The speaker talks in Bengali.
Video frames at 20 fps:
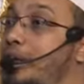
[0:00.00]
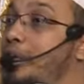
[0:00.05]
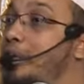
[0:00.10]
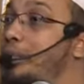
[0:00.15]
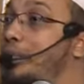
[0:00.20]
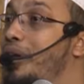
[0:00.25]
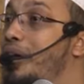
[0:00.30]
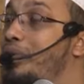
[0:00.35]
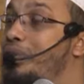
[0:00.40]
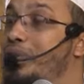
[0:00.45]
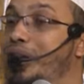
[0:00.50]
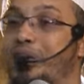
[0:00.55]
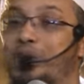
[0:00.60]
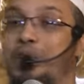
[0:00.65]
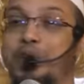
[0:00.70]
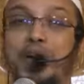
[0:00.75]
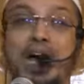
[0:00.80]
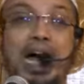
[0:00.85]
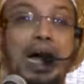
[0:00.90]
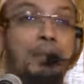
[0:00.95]
বা কবিরা গুণা
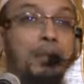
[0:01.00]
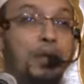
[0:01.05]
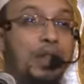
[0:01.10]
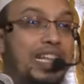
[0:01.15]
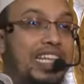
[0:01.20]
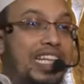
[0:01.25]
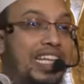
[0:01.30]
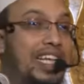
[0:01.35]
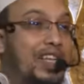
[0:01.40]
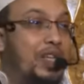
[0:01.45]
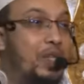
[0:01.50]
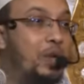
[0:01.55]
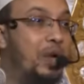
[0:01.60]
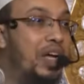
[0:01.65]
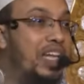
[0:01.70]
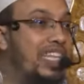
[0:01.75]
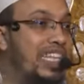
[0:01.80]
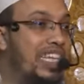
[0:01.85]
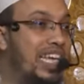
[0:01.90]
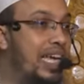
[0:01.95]
কোনো আমল দিয়ে
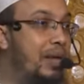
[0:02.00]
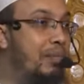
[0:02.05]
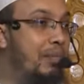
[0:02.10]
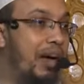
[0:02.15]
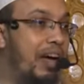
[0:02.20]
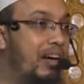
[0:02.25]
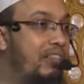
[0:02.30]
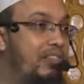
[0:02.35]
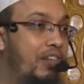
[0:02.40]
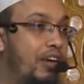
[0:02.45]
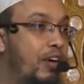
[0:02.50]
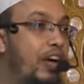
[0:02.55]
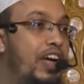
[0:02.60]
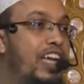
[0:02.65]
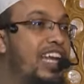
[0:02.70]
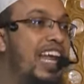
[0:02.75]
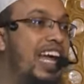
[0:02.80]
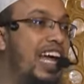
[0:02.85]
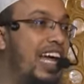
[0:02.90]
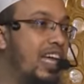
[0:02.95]
দোয়া দিয়ে মাফ
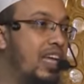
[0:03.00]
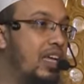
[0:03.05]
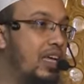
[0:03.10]
হয় না